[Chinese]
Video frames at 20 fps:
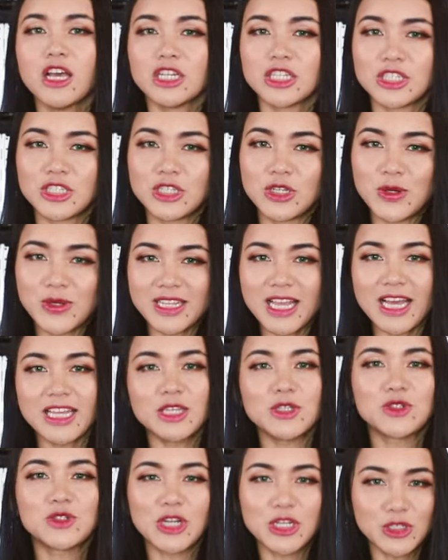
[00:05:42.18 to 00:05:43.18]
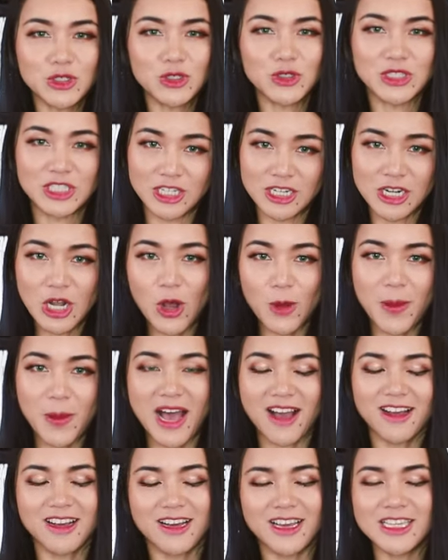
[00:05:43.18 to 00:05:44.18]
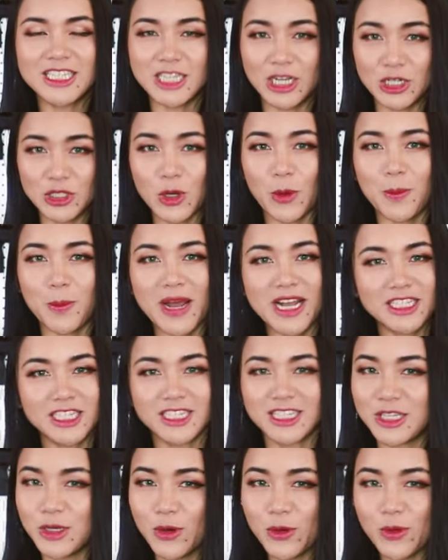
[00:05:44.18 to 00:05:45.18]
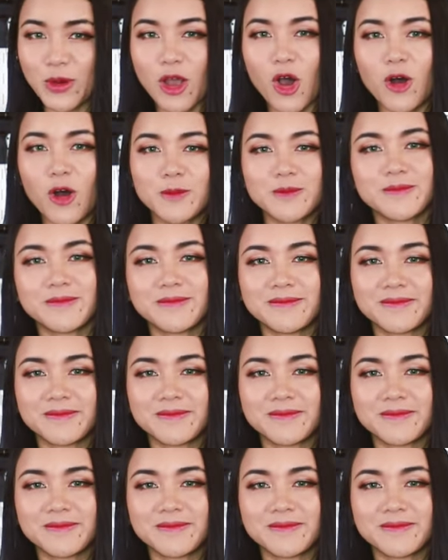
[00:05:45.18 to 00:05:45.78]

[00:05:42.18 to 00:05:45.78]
使用大 T 专属折扣码可以享受八折的优惠哦。